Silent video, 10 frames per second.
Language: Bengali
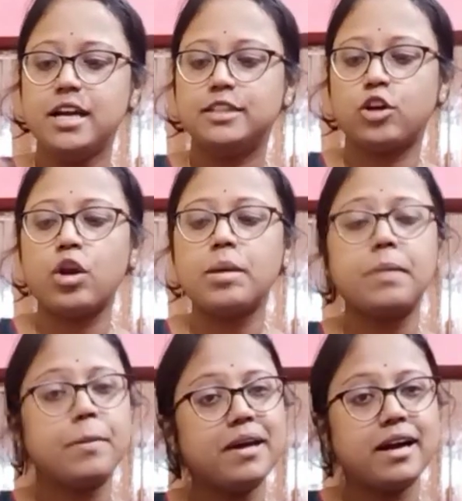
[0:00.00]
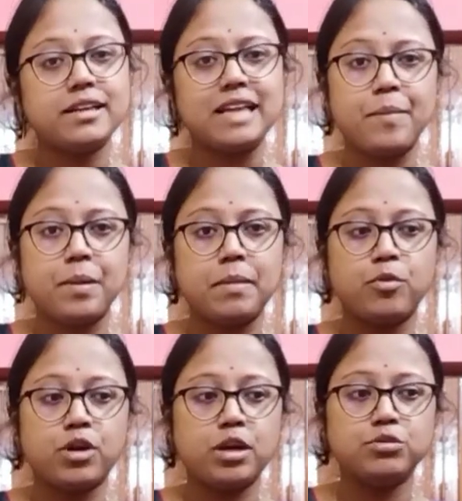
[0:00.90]
তখন আমি বেবি আগের ডাইপার
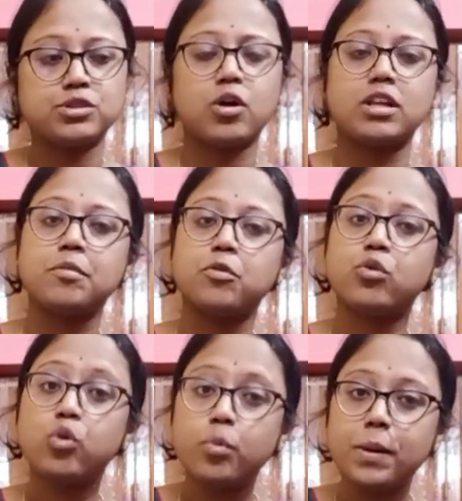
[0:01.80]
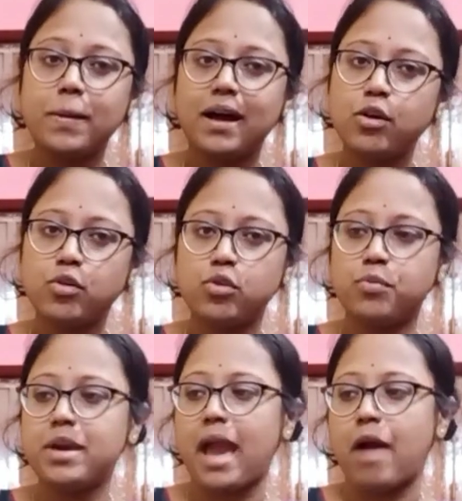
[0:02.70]
বাবুকে ইউজ করাতাম খুবই ভালো
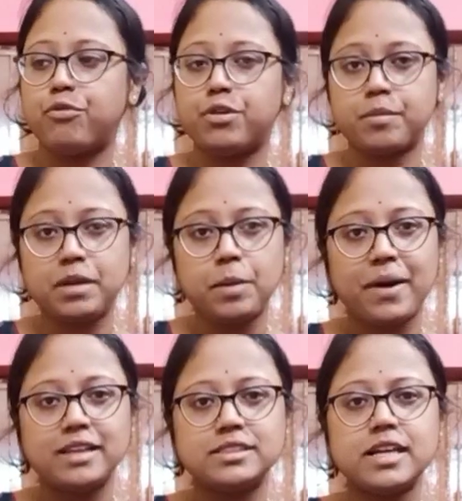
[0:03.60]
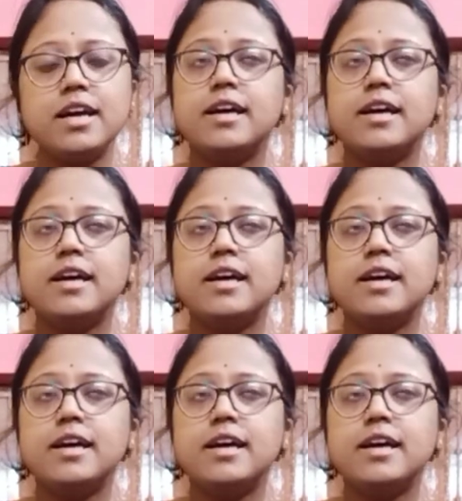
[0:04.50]
খুবই অ্যাফোর্ডেবল প্রাইসে